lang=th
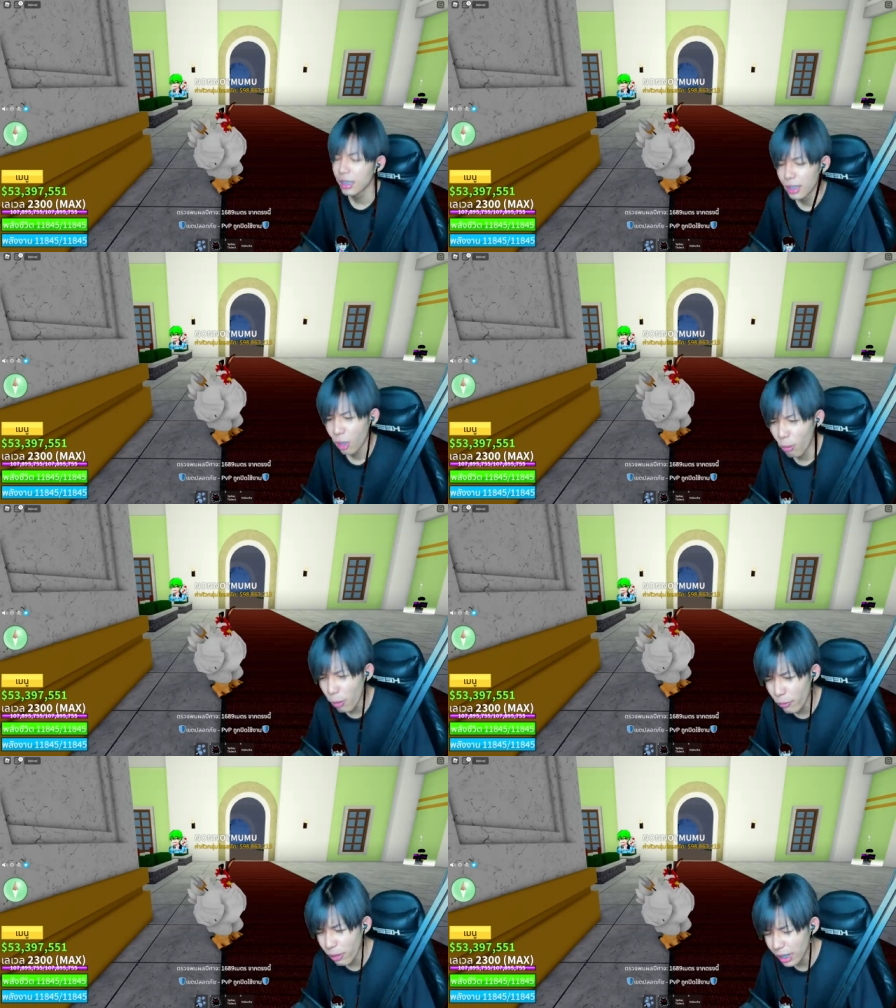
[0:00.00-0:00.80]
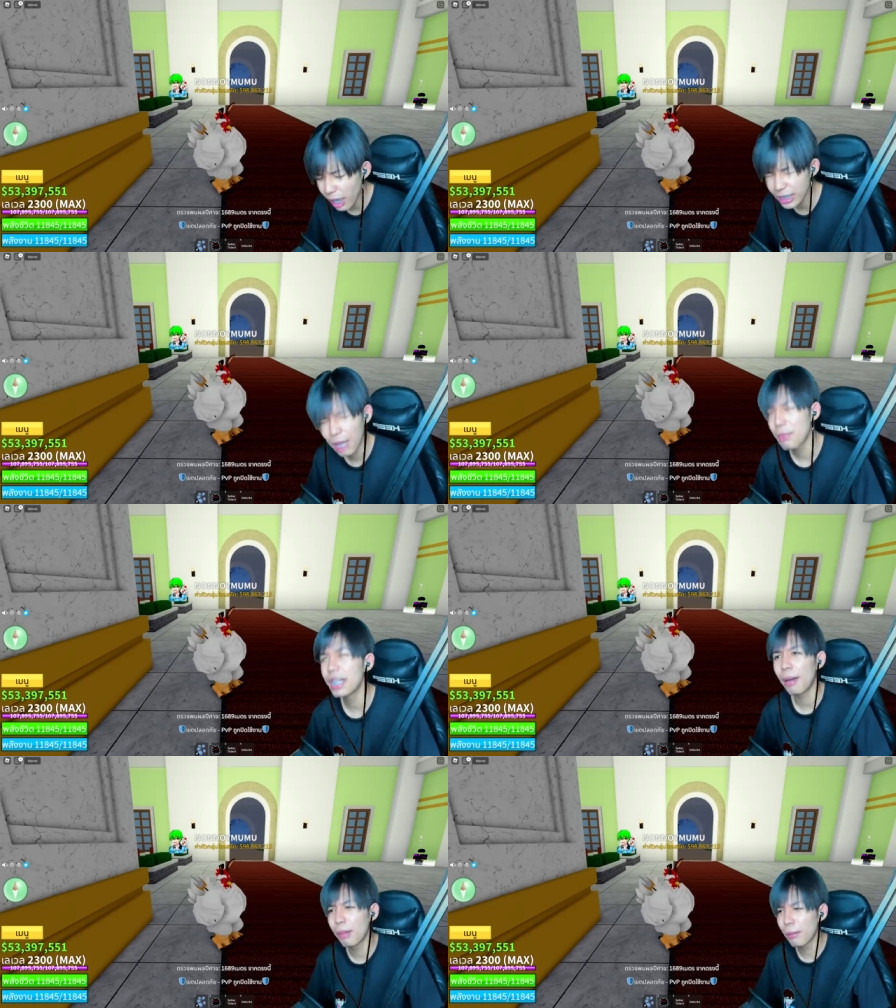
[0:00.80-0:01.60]
คอมโบเฟอร์เก้าเนี่ยพี่
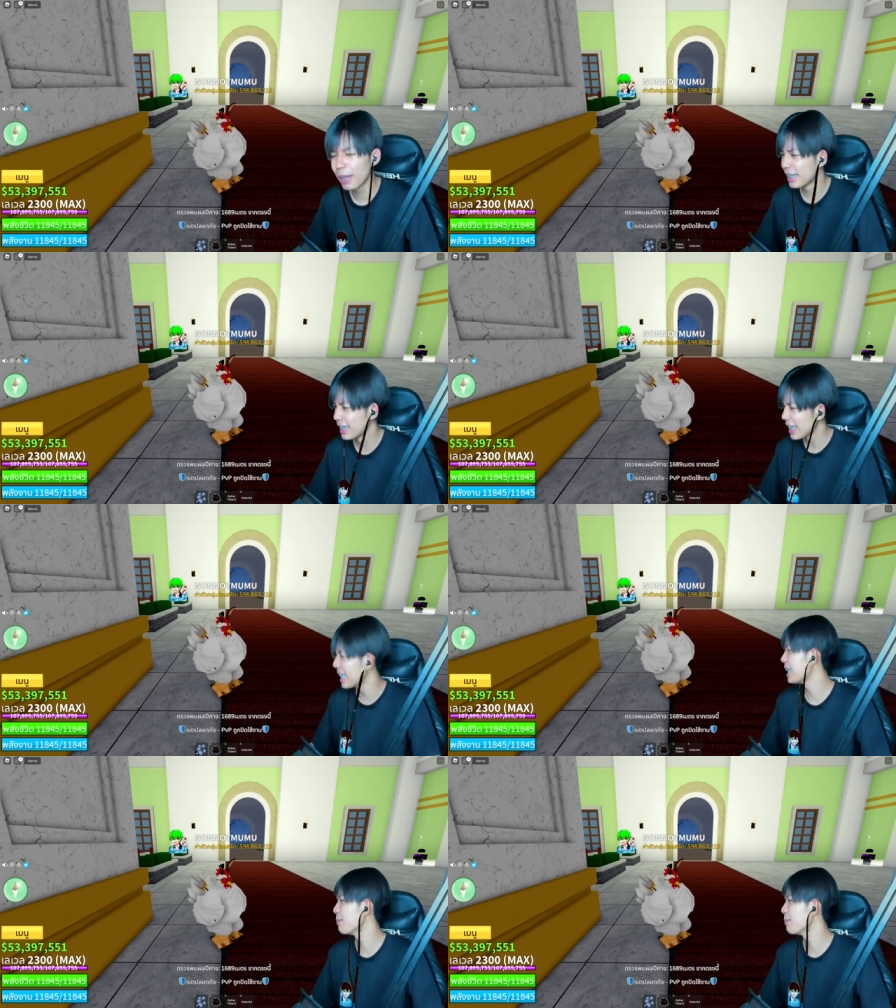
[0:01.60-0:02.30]
ทำมาประมาณสี่คลิป